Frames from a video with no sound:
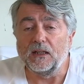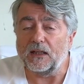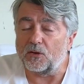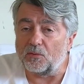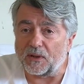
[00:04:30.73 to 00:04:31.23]

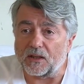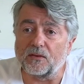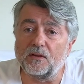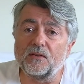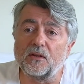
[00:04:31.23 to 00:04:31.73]
y
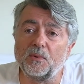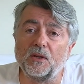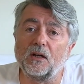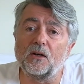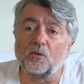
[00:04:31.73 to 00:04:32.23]
complicaciones a
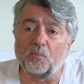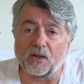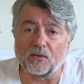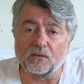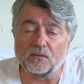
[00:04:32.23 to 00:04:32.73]
medio y largo
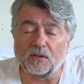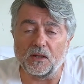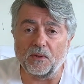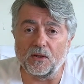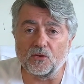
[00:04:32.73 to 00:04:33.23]
plazo
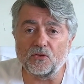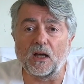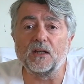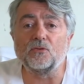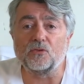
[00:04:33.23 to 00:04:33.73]
debidos
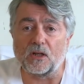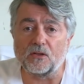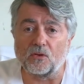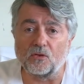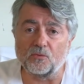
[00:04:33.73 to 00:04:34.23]
a estos
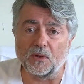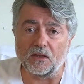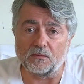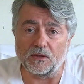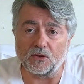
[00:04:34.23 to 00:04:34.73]
trastornos
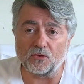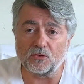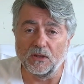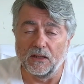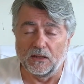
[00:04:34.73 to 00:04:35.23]
metabólicos.